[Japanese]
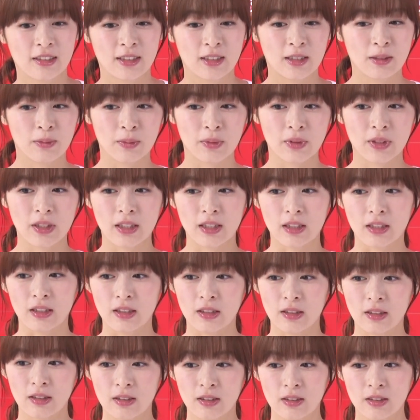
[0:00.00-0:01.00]
でもなん
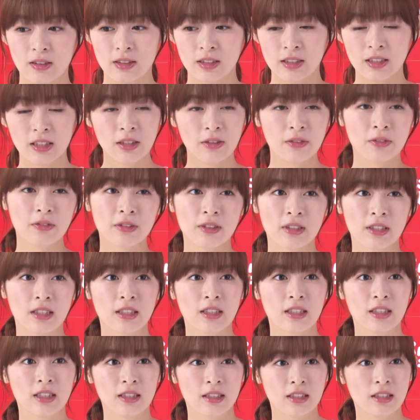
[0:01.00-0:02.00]
かスタッフさ
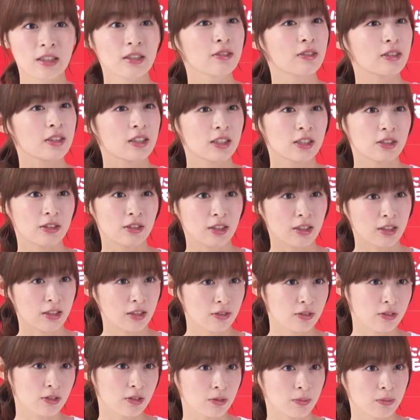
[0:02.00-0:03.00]
んがやってる私の
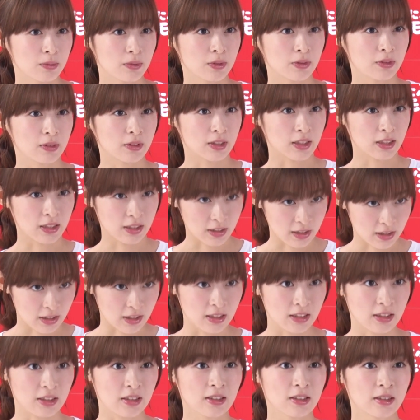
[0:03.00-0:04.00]
アカウントもあっ
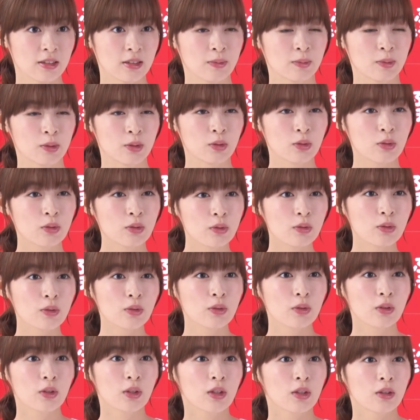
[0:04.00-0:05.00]
て、でもそ
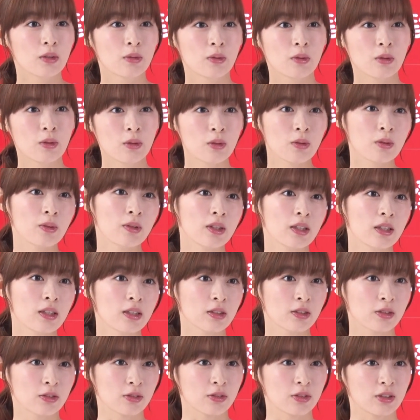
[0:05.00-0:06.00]
の
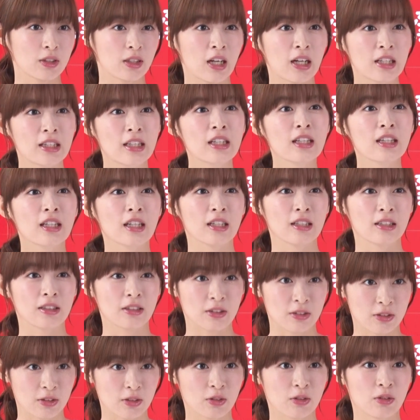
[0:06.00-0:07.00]
フォロワー数に勝てないん
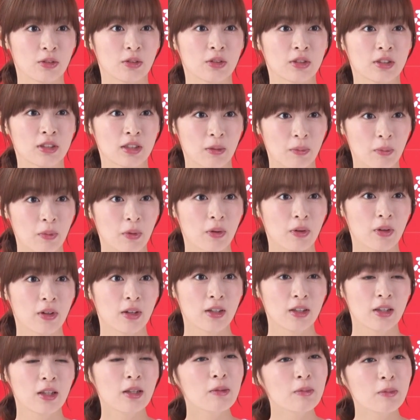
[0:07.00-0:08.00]
ですよ、どうしても。
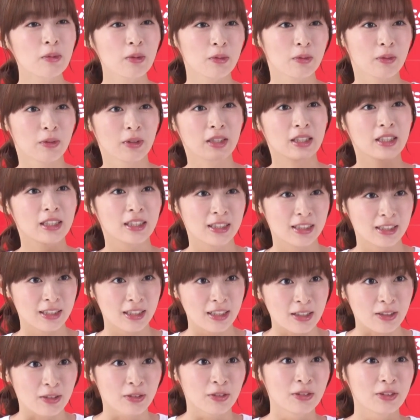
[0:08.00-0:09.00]
でも私
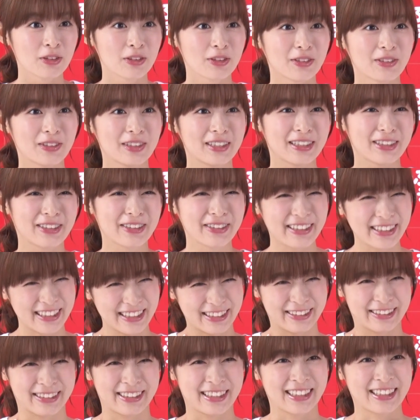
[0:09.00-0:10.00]
が本当に撮っ
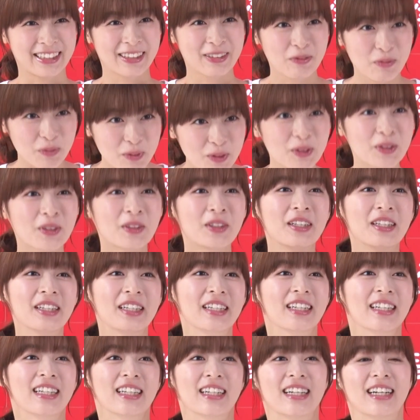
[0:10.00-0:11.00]
てる写真も
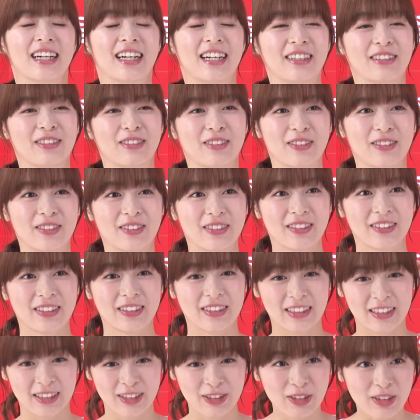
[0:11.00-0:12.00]
あの
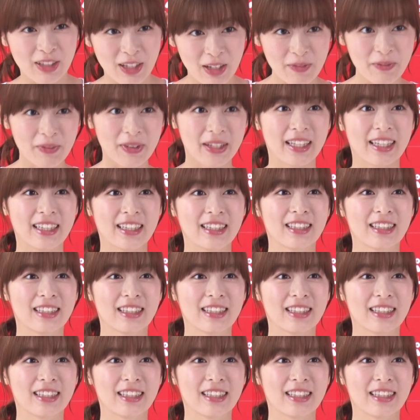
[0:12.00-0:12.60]
一生懸命やっ